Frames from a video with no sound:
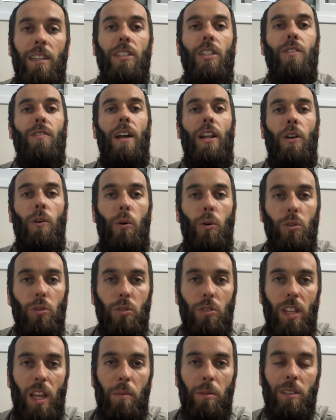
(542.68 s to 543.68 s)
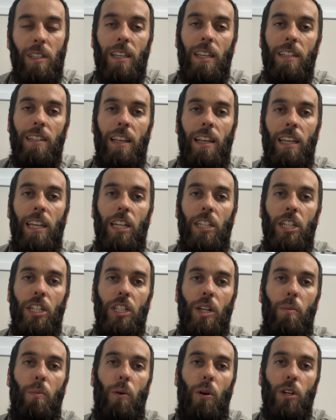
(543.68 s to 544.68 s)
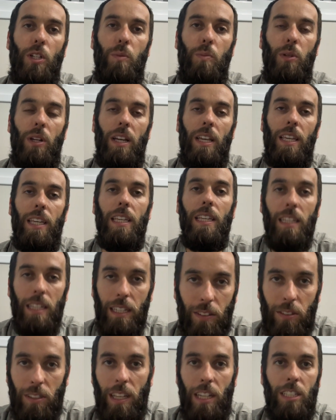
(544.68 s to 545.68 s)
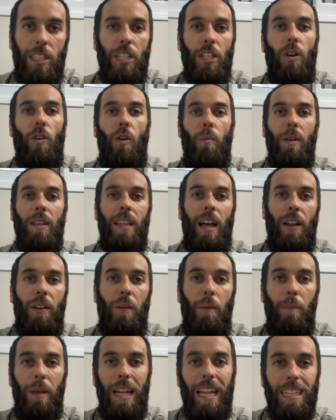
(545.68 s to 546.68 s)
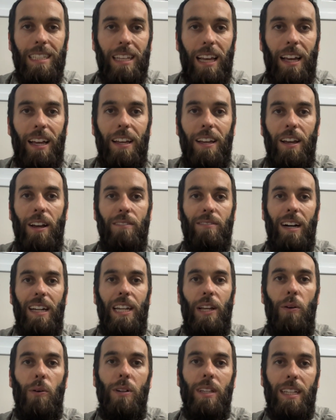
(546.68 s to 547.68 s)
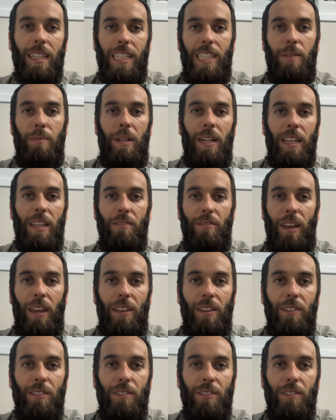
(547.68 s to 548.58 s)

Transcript: tiverem outros temas que quiserem que a gente aborde por aqui, não esquece de deixar o comentário, beleza? Valeu e até semana que vem vem.